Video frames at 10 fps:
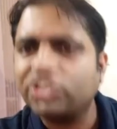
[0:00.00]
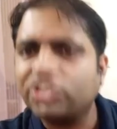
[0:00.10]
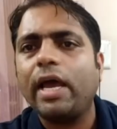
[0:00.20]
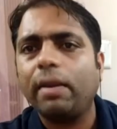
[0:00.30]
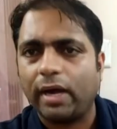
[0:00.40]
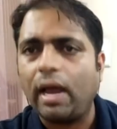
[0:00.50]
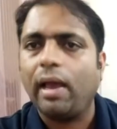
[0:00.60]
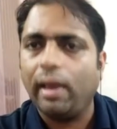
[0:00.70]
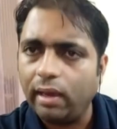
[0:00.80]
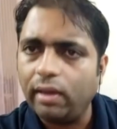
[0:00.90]
जहर भरा
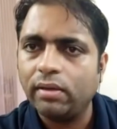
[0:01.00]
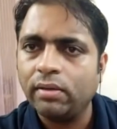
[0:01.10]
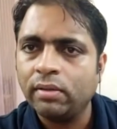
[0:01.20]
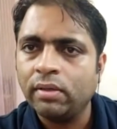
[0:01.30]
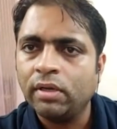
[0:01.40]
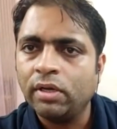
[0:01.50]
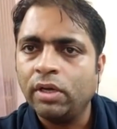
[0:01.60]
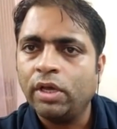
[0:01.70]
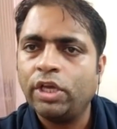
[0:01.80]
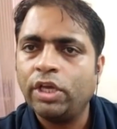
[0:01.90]
है
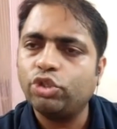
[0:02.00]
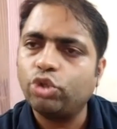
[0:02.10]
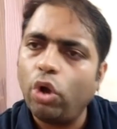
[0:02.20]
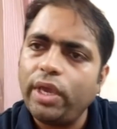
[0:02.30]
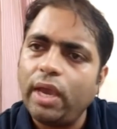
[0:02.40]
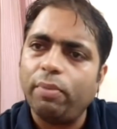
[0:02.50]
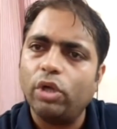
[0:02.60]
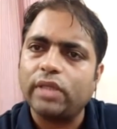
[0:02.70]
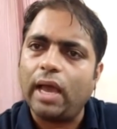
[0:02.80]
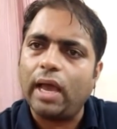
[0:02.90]
कि जो ये बोलता है